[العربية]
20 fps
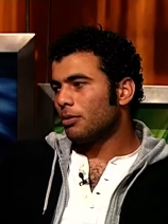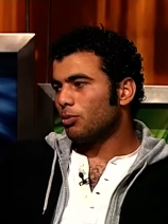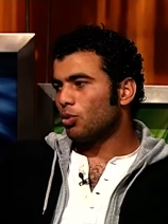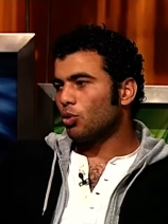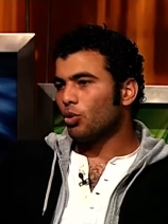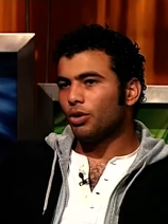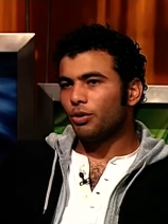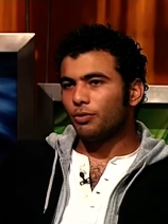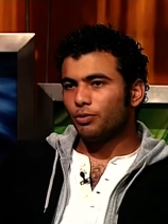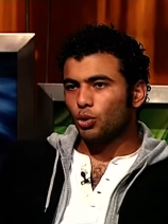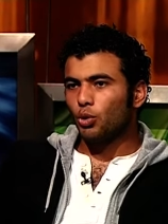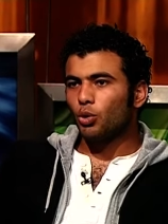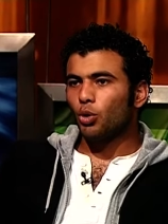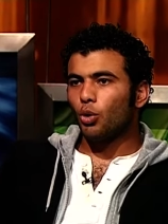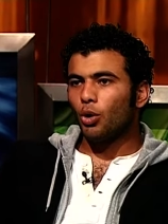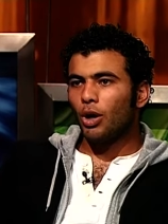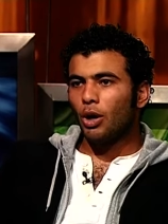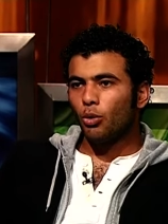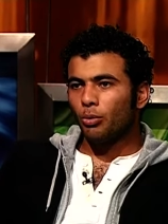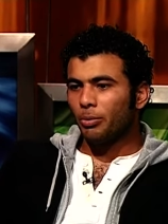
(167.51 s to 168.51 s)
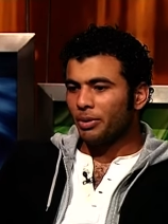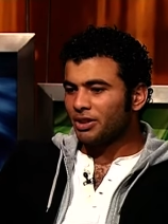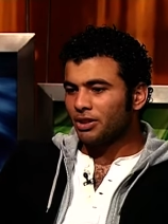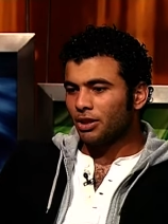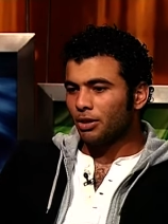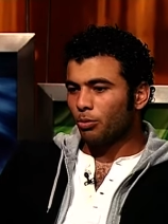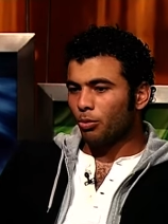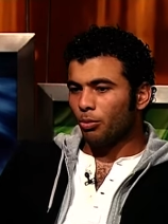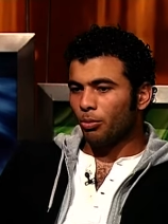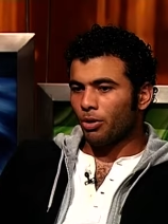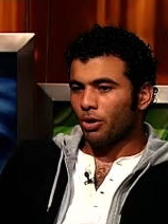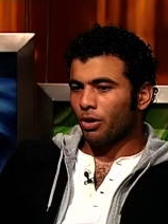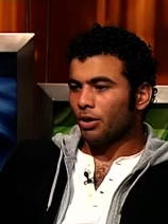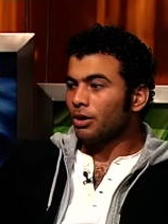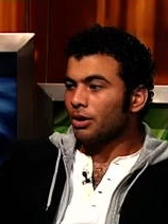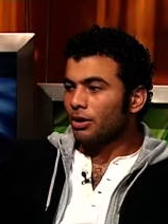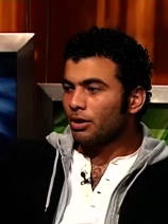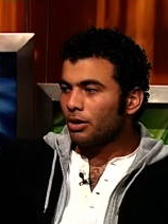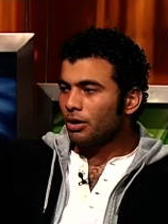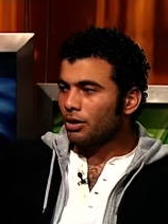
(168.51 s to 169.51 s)
يكون نفسه ان هو اول ما ينزل المباراه
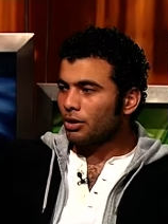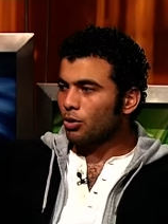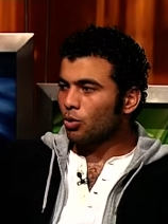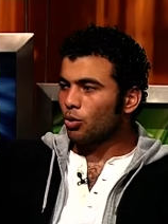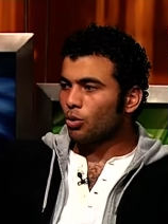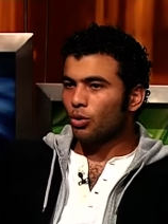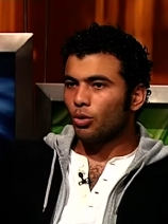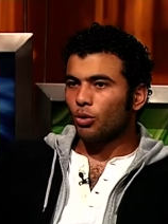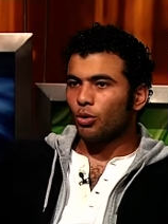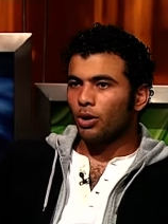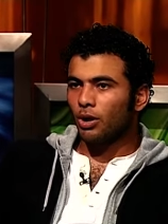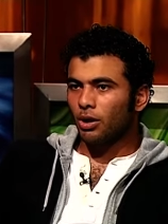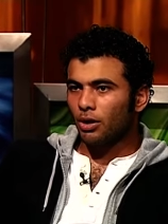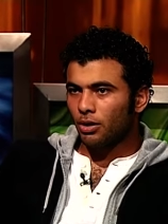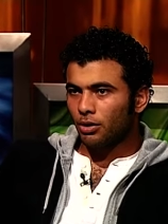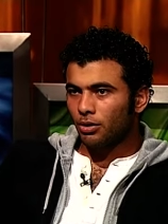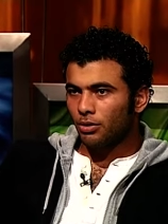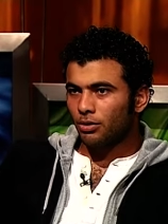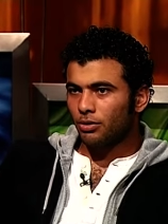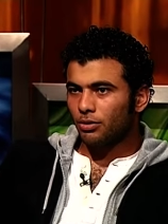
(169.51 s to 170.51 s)
يكون هو طب ليه لما